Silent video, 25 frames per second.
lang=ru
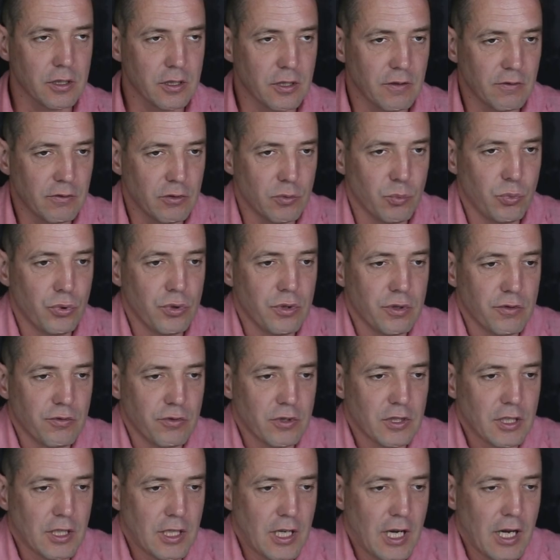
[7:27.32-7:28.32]
это вот будет
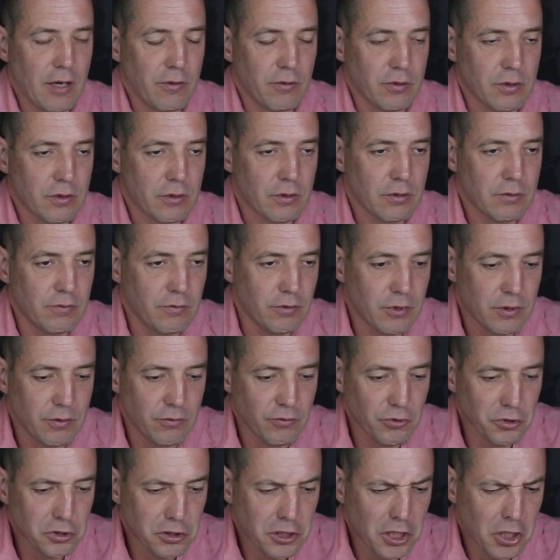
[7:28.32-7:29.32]
вот такая вот, вот,
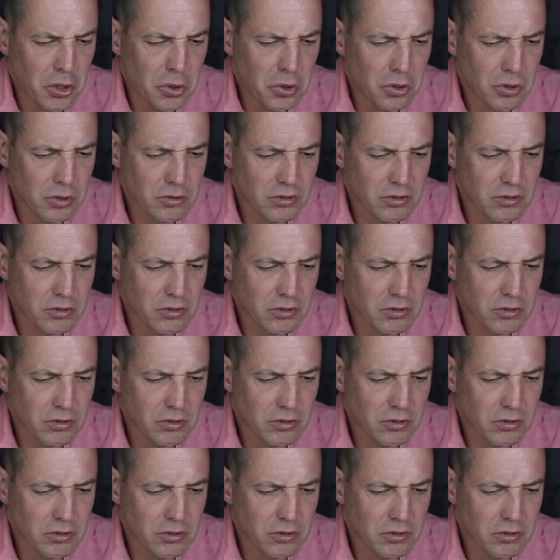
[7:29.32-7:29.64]
вот, так,